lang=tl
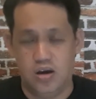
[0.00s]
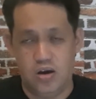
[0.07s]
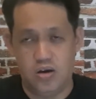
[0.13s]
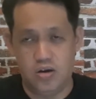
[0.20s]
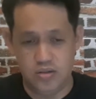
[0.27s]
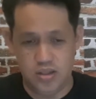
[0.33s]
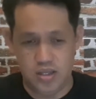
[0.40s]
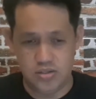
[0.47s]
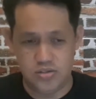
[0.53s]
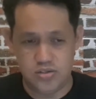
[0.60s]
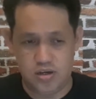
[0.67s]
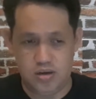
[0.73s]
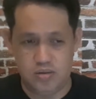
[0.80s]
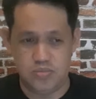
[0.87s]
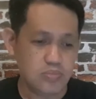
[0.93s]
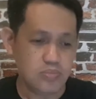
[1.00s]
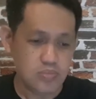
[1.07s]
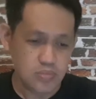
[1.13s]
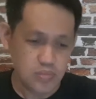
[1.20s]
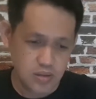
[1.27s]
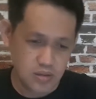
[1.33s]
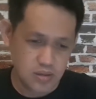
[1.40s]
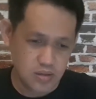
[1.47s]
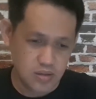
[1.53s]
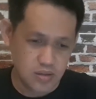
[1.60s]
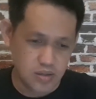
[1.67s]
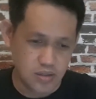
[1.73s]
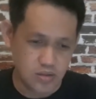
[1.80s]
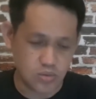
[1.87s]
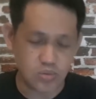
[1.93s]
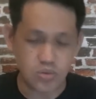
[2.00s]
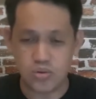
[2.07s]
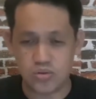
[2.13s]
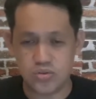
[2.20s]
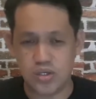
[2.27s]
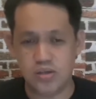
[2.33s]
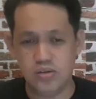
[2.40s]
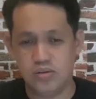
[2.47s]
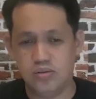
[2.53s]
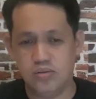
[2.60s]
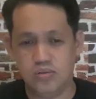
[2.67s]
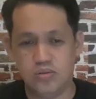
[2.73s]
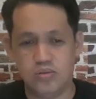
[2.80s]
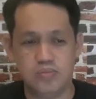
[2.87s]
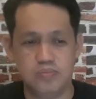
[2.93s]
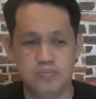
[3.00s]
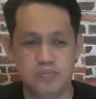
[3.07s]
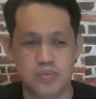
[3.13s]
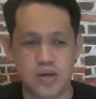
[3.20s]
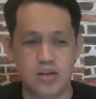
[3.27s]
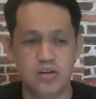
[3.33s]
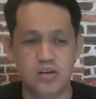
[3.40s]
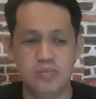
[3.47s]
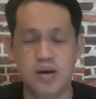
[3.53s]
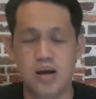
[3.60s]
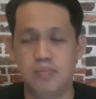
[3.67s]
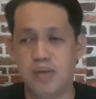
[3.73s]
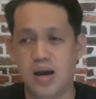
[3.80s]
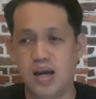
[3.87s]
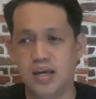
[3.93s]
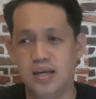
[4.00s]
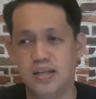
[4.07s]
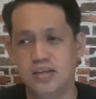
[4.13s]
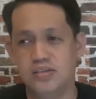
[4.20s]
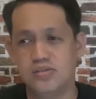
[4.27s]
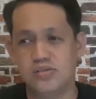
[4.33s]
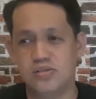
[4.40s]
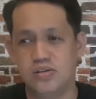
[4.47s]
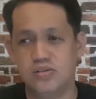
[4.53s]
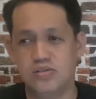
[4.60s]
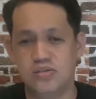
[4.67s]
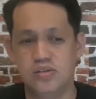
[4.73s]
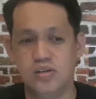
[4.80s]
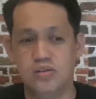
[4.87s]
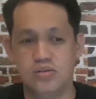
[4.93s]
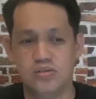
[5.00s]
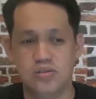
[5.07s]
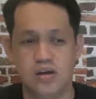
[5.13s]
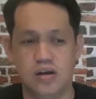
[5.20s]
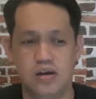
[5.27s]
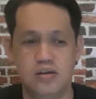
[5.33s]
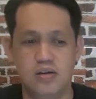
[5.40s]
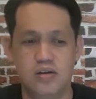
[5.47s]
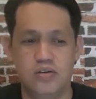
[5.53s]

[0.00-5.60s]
online jobs tuturo ko sa inyo kung ano yung mga bagay na isi-search dito sa